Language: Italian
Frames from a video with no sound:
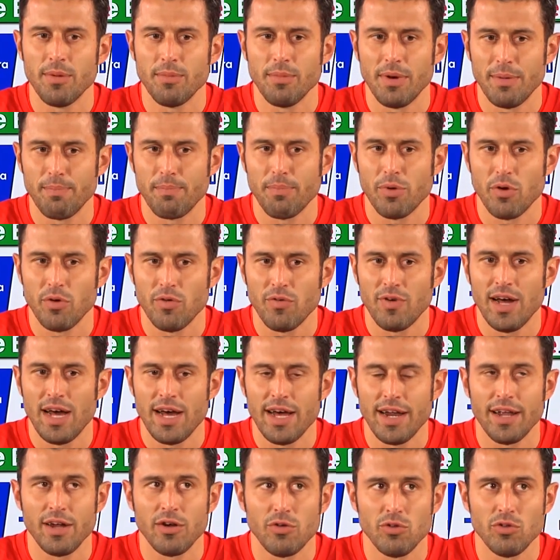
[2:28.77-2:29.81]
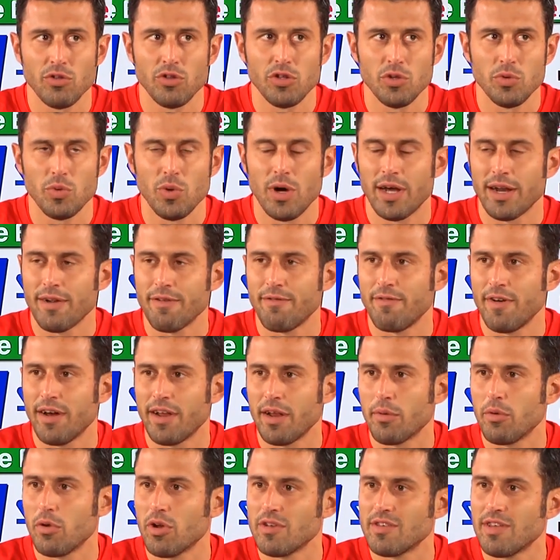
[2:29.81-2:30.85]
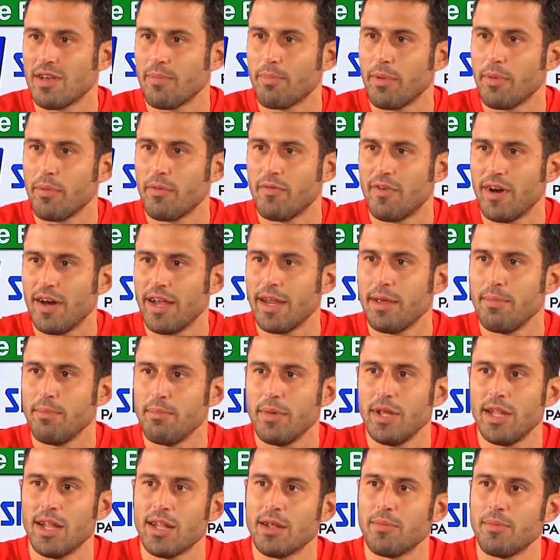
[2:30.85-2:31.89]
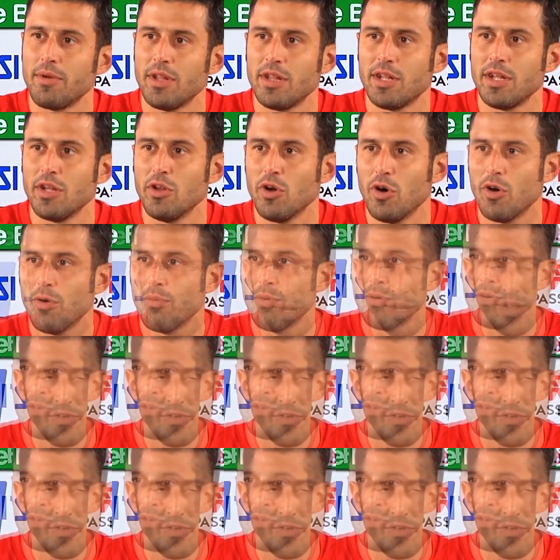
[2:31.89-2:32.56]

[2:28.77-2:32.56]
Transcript: ma provare e continuare a fare quello che sappiamo fare immediatamente dopo.